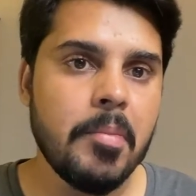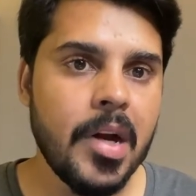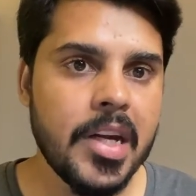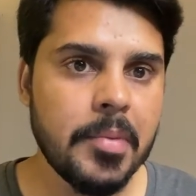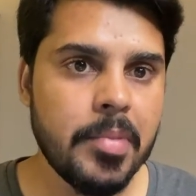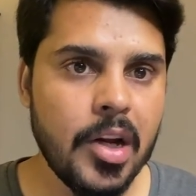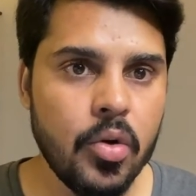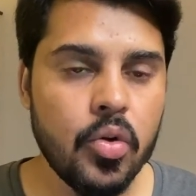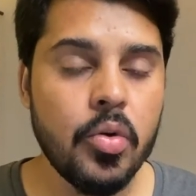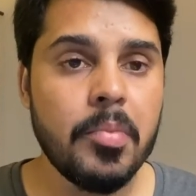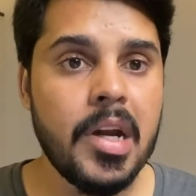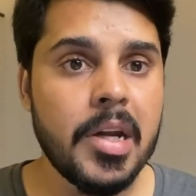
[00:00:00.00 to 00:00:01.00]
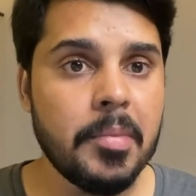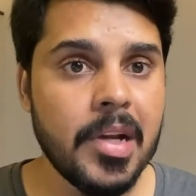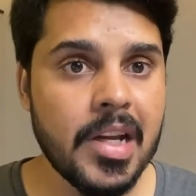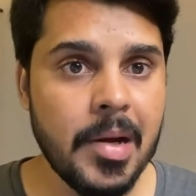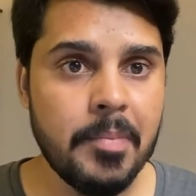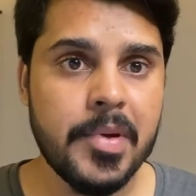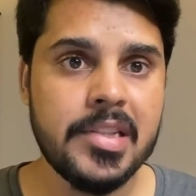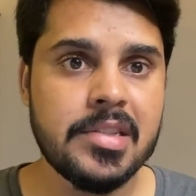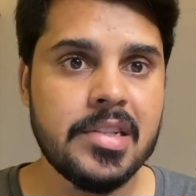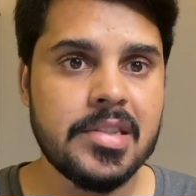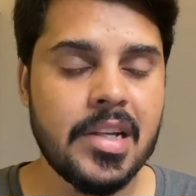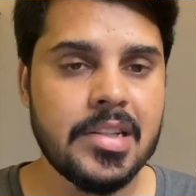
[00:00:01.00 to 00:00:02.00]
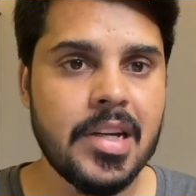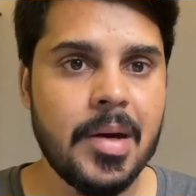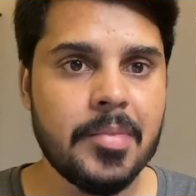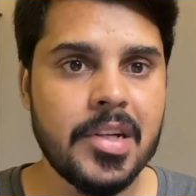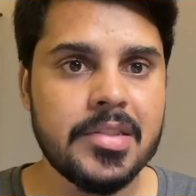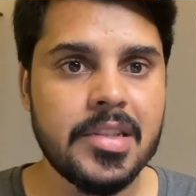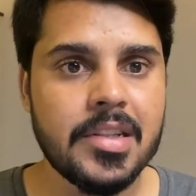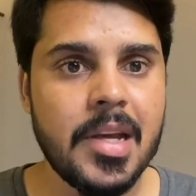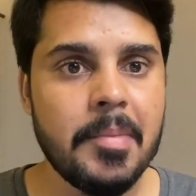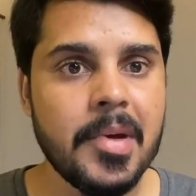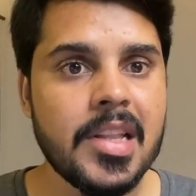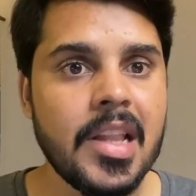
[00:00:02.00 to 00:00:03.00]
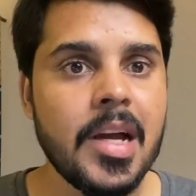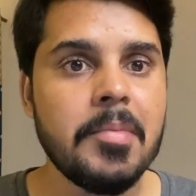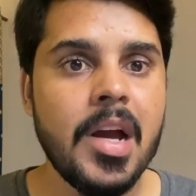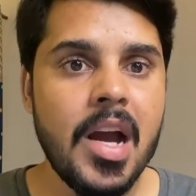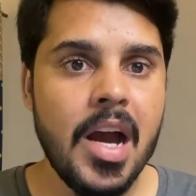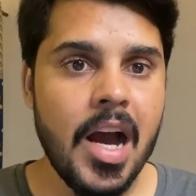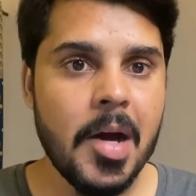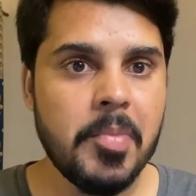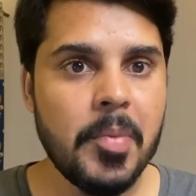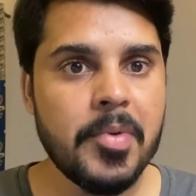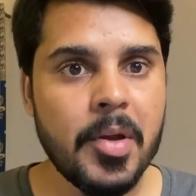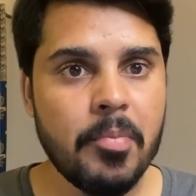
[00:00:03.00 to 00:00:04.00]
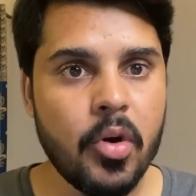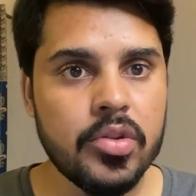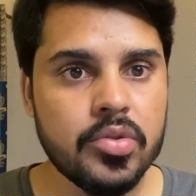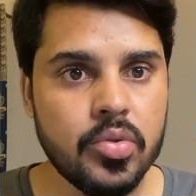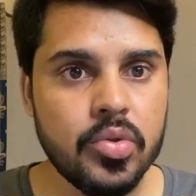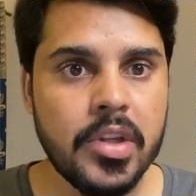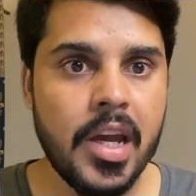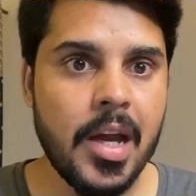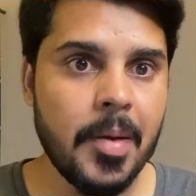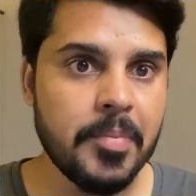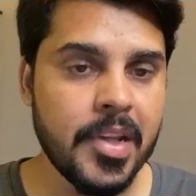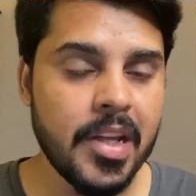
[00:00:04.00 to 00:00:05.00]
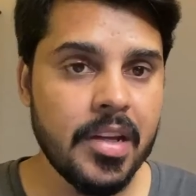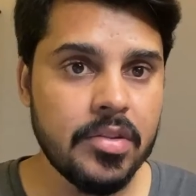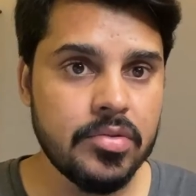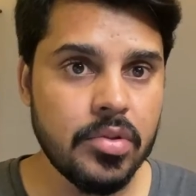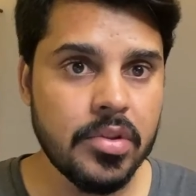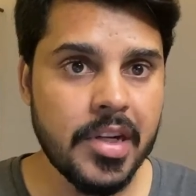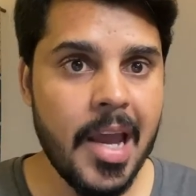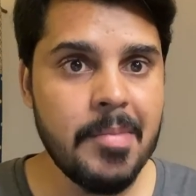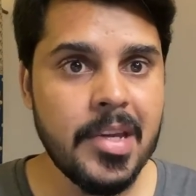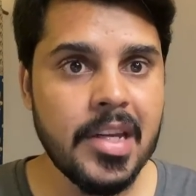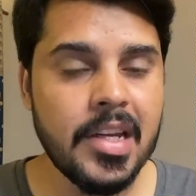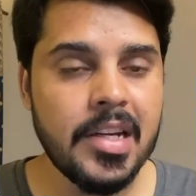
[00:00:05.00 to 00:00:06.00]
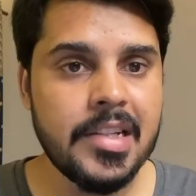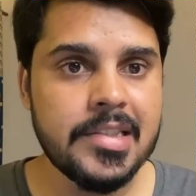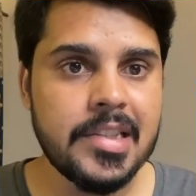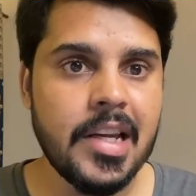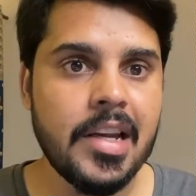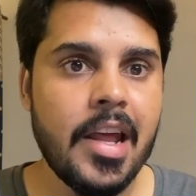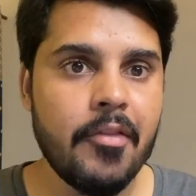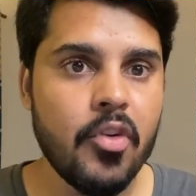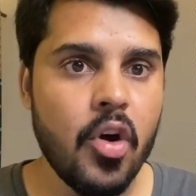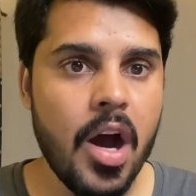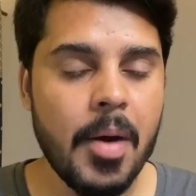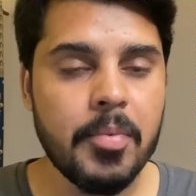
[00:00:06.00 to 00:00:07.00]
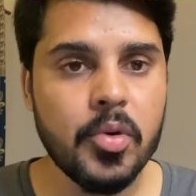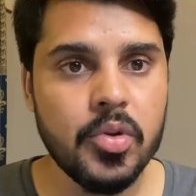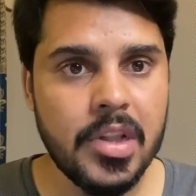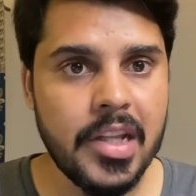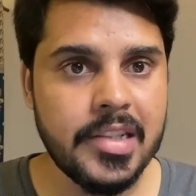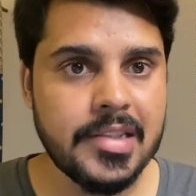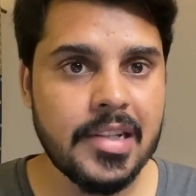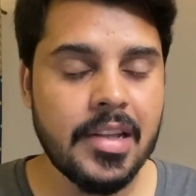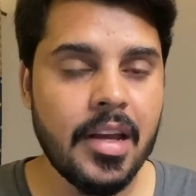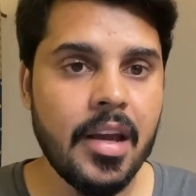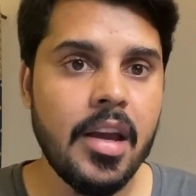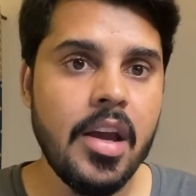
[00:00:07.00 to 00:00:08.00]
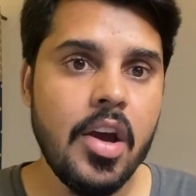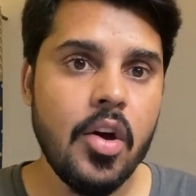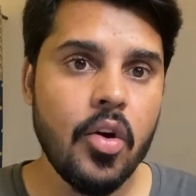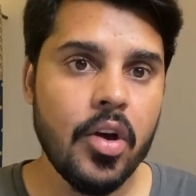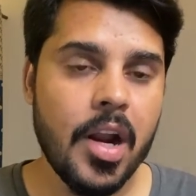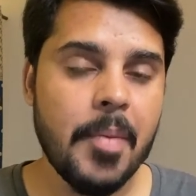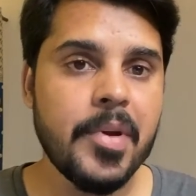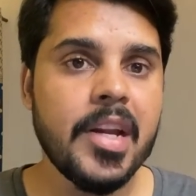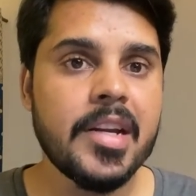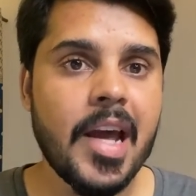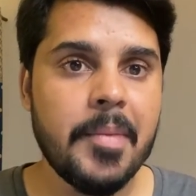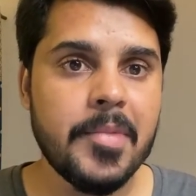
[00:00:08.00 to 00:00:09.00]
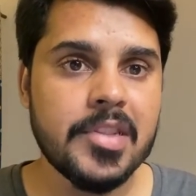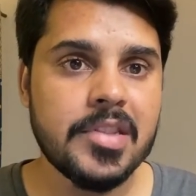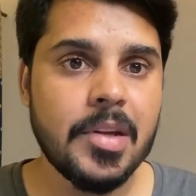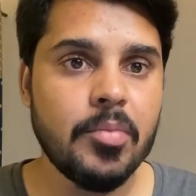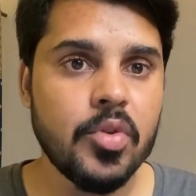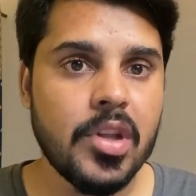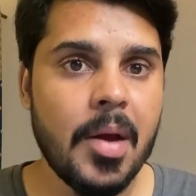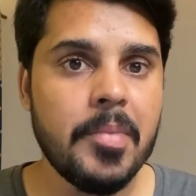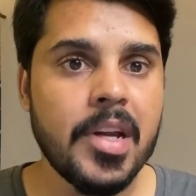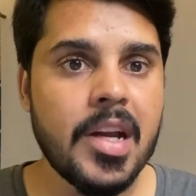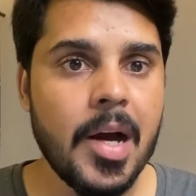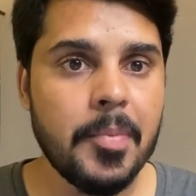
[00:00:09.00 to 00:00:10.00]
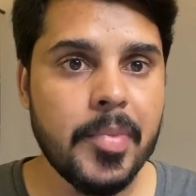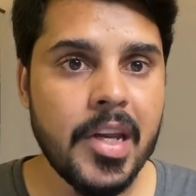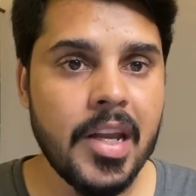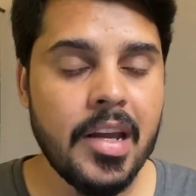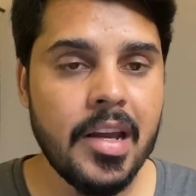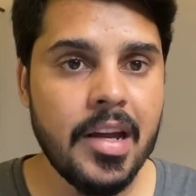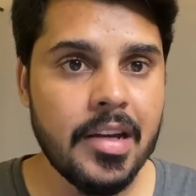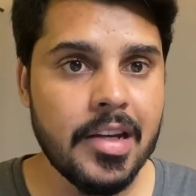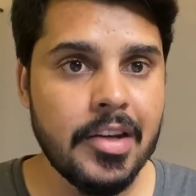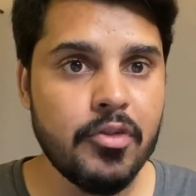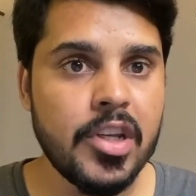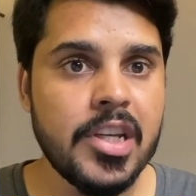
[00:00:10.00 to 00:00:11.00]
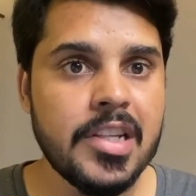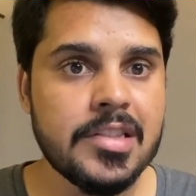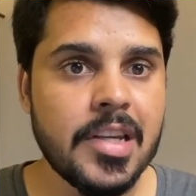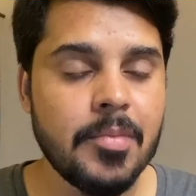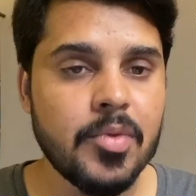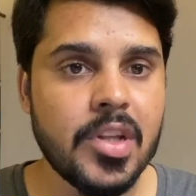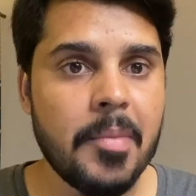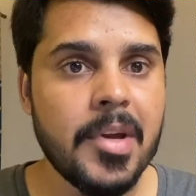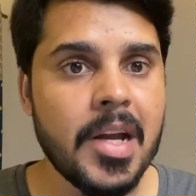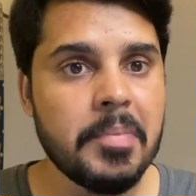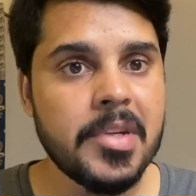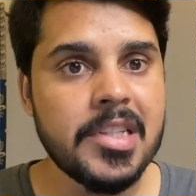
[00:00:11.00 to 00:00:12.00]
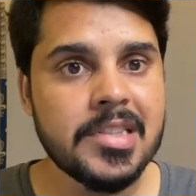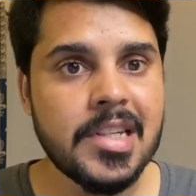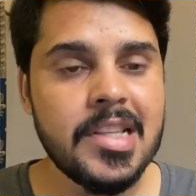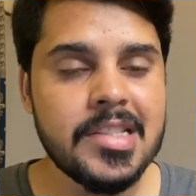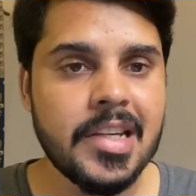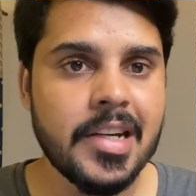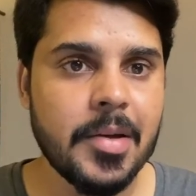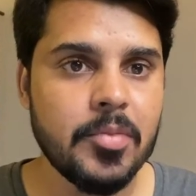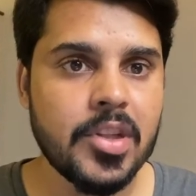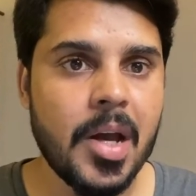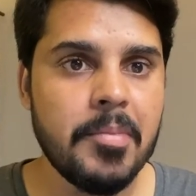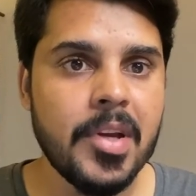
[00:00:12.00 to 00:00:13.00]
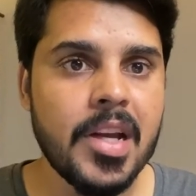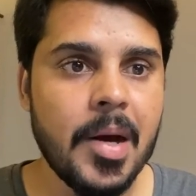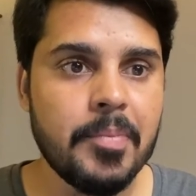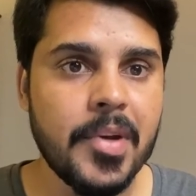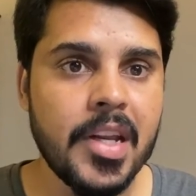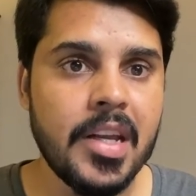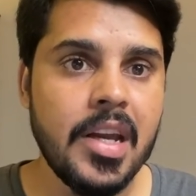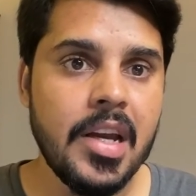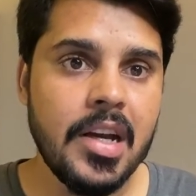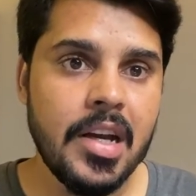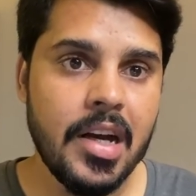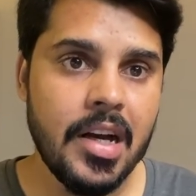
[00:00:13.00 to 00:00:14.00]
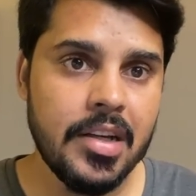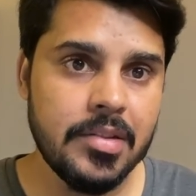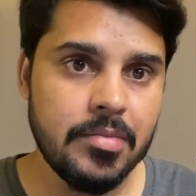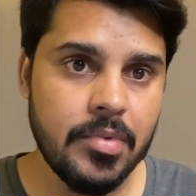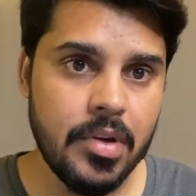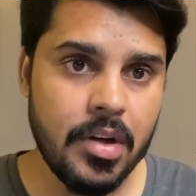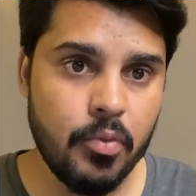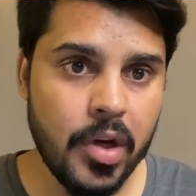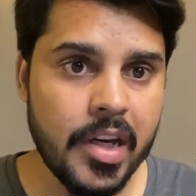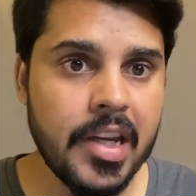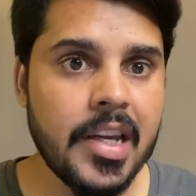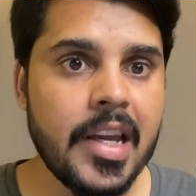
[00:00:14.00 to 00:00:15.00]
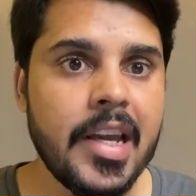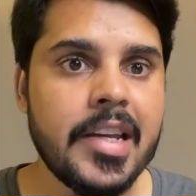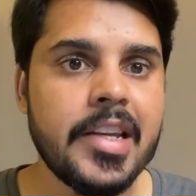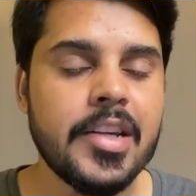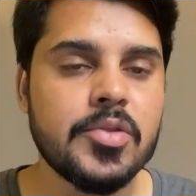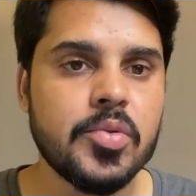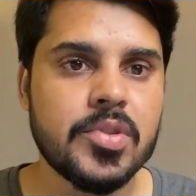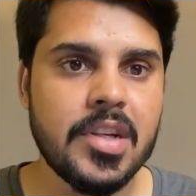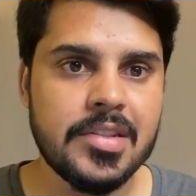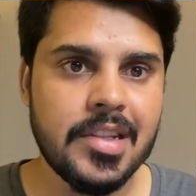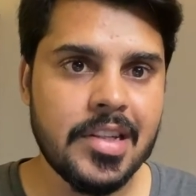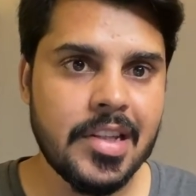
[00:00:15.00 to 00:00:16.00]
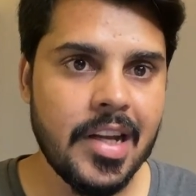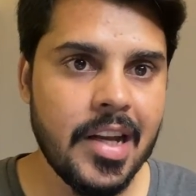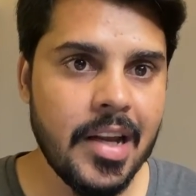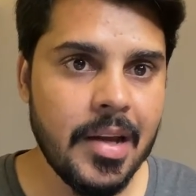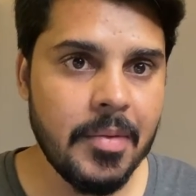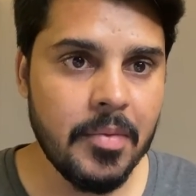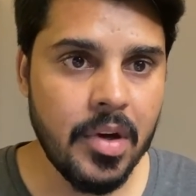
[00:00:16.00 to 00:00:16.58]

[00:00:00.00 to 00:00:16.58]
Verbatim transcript: मल्टीपल लोगों मल्टीपल कंपनीज के साथ काम कर सकते हैं मतलब आप अपने बॉस खुद हैं अपने जो टाइमिंग की डिसीजन है वो आप खुद ले सकते हैं और अपने टाइमिंग्स के मुताबिक अपने कन्वीनियंस के मुताबिक अपनी स्किल सेट के मुताबिक अपनी वर्किंग एरिया चूज कर सकते हैं